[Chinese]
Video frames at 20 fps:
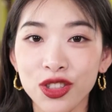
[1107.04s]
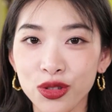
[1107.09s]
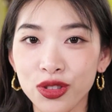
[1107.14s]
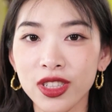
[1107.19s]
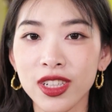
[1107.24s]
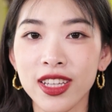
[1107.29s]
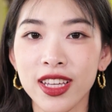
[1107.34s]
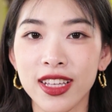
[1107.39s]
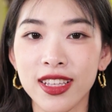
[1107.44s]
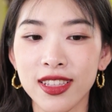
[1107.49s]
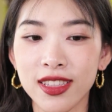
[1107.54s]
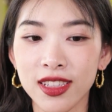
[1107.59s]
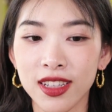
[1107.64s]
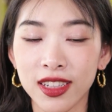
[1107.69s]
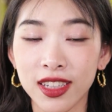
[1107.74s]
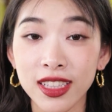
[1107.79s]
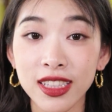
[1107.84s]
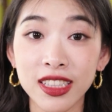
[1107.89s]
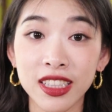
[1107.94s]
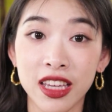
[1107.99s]
就这个颜色
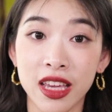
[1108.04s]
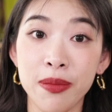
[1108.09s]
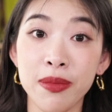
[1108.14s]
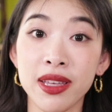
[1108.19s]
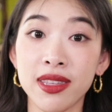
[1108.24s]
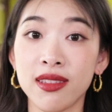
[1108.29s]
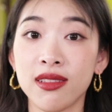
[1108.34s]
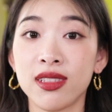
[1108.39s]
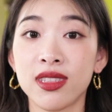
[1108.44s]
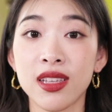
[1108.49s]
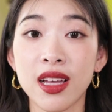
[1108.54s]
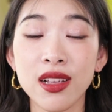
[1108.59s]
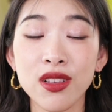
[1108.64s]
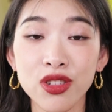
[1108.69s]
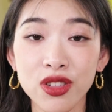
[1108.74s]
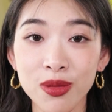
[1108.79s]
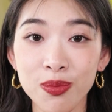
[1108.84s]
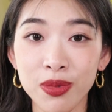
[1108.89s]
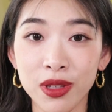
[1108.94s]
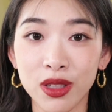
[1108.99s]
跟前面那
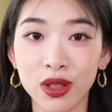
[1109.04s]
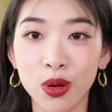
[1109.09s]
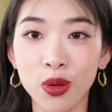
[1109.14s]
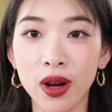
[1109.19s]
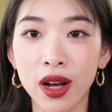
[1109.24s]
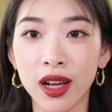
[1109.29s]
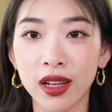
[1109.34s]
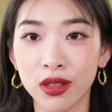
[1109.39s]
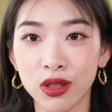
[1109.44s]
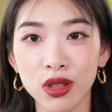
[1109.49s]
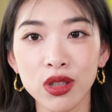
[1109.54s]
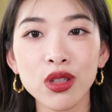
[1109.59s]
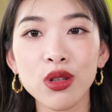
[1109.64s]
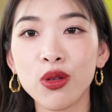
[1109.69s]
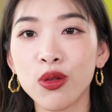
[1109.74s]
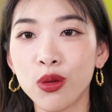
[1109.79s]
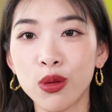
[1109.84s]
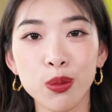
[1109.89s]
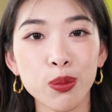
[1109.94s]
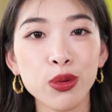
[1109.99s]
三支比的话，
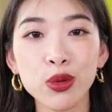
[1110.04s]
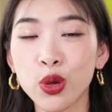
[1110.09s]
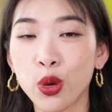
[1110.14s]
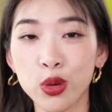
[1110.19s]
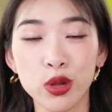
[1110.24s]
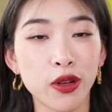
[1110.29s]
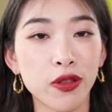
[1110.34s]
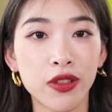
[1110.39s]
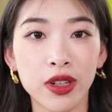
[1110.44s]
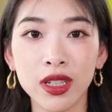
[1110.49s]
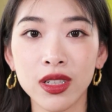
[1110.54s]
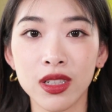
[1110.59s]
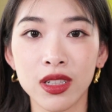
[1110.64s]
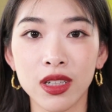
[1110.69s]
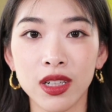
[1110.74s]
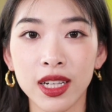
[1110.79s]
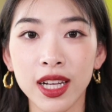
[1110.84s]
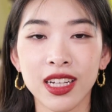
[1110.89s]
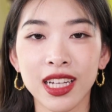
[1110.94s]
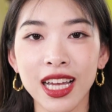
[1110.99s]
又不同的风
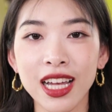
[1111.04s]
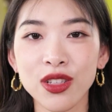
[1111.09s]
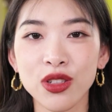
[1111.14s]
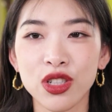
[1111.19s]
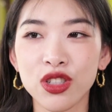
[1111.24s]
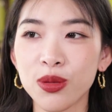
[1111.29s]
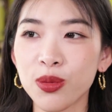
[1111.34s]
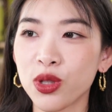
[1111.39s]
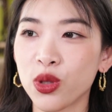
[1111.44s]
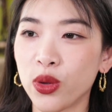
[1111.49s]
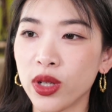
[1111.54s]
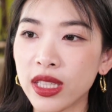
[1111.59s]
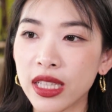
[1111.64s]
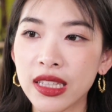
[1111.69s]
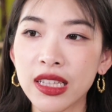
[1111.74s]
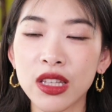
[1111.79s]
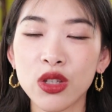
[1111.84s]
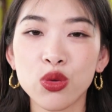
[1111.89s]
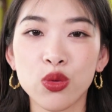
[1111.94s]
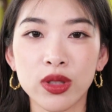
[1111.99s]
格，看起来是不是有一
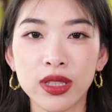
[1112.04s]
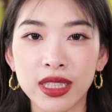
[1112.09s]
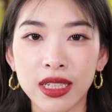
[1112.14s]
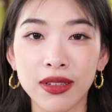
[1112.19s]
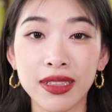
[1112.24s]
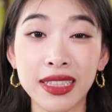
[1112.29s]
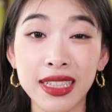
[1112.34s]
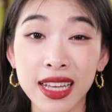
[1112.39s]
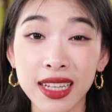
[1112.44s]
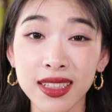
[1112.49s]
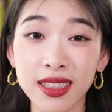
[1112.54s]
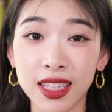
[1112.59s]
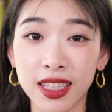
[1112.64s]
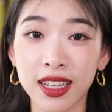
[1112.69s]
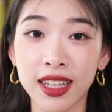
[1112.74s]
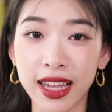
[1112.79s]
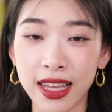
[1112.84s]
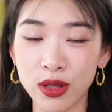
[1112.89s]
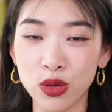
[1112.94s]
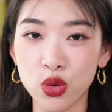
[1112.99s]
点点那种小 sexy
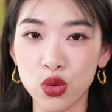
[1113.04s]
的感